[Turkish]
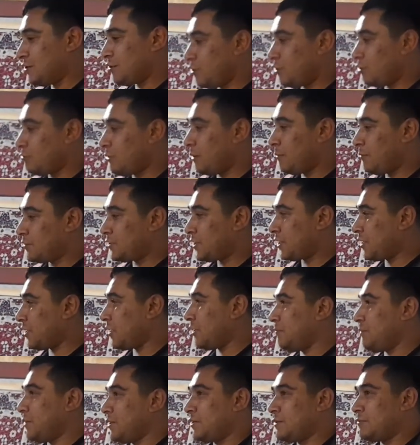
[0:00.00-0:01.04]
olmamıza
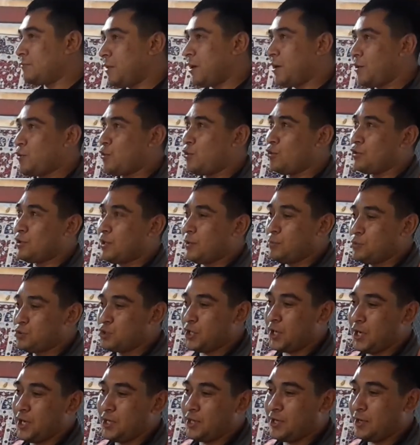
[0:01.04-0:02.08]
rağmen balkonda bu
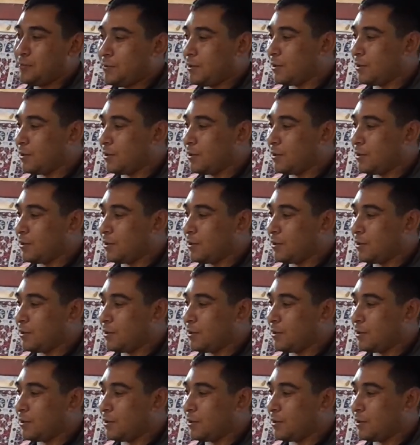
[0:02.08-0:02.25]
şekilde